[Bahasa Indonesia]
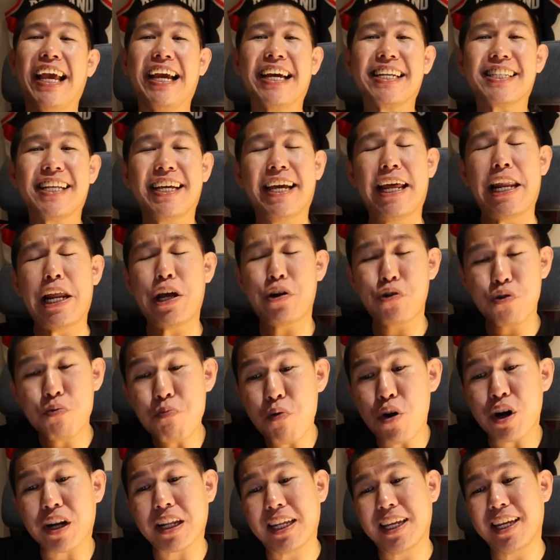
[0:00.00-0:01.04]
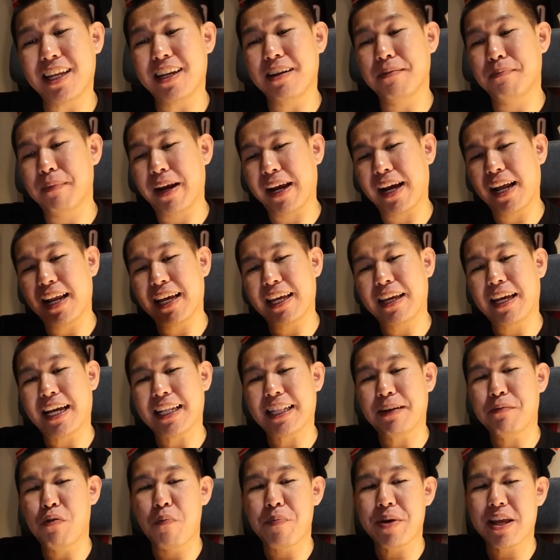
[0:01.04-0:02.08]
Lakers lagi ada rumor nih mereka lagi
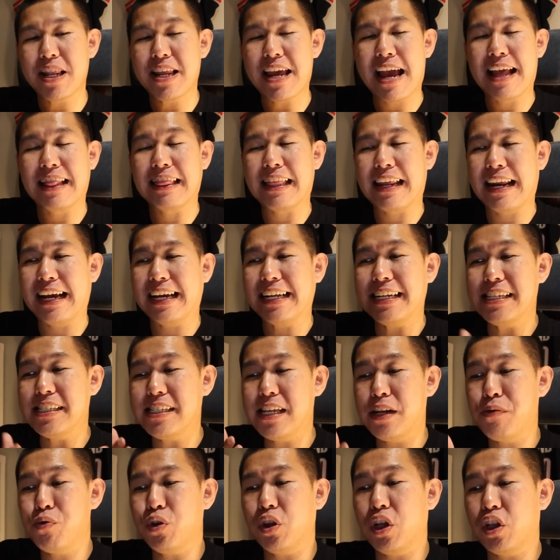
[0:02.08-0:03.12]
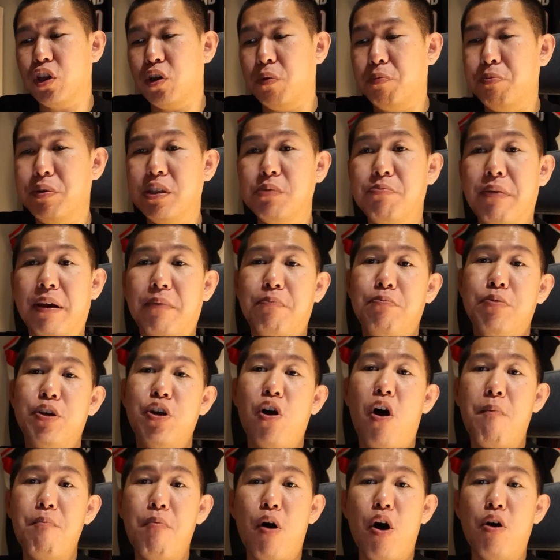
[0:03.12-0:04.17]
katanya mau milih antara Christian Wood atau Bismack
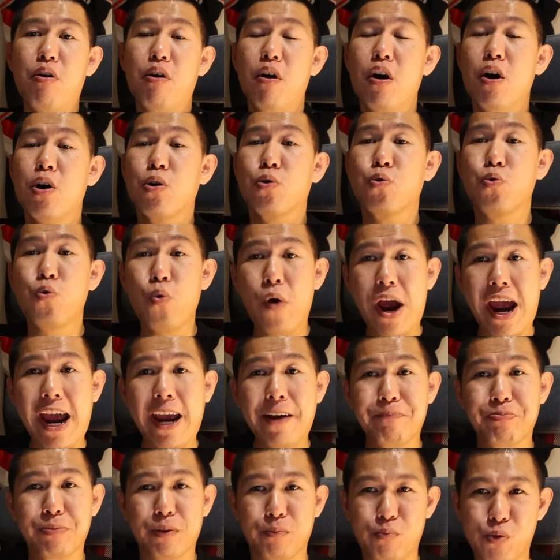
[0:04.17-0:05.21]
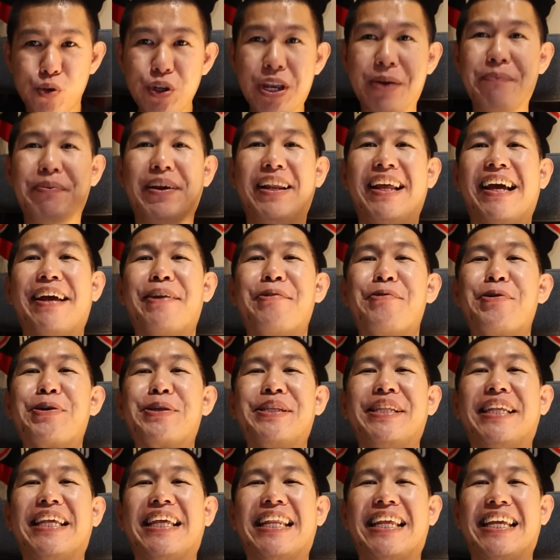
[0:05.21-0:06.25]
Biyombo. Gue punya pilihan gue
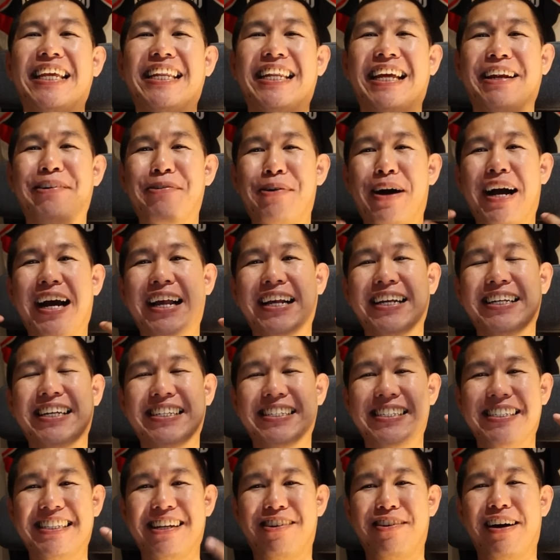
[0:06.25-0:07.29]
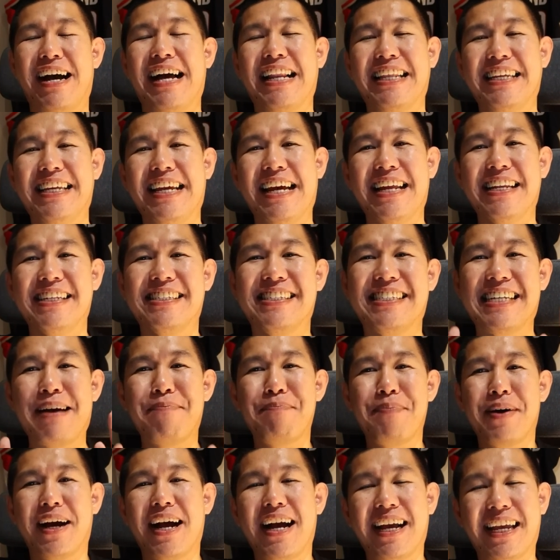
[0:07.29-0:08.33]
sendiri dan gue akan kasih tahu kalian
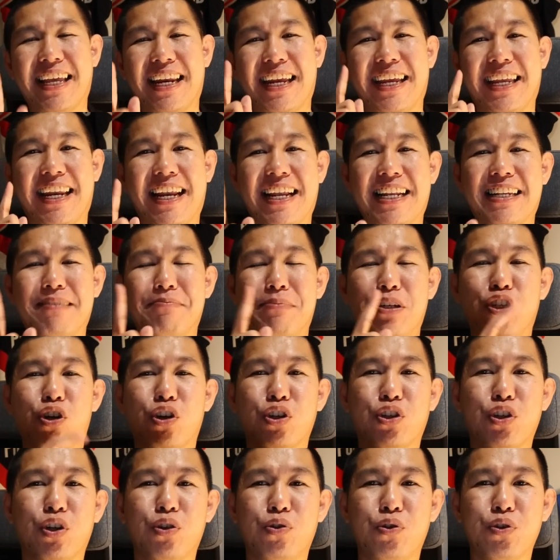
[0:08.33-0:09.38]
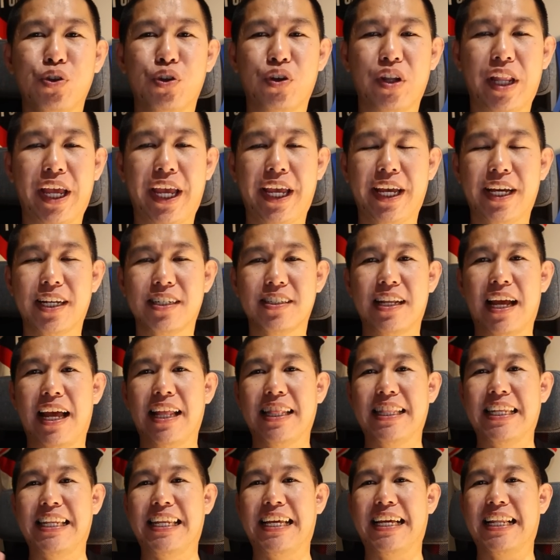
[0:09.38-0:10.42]
siapakah kira-kira yang lebih cocok untuk Lakers
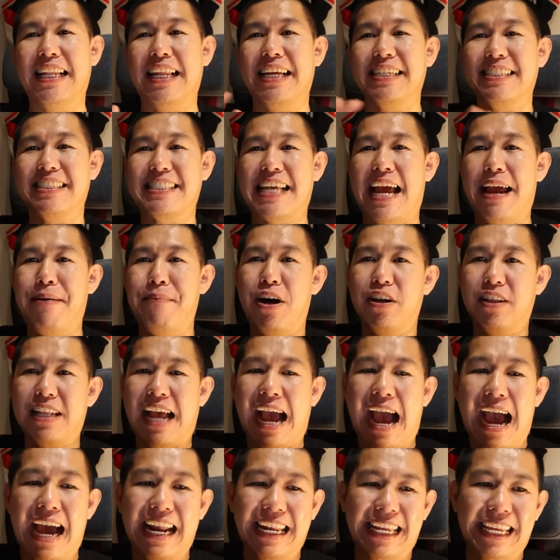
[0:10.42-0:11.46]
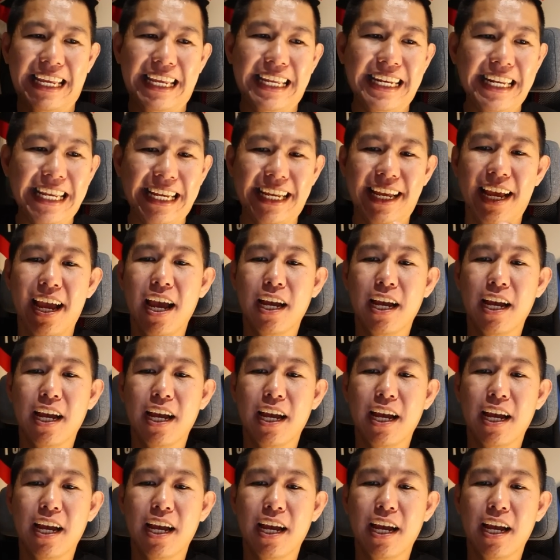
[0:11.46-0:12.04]
nanti di kelas timeout hari ini.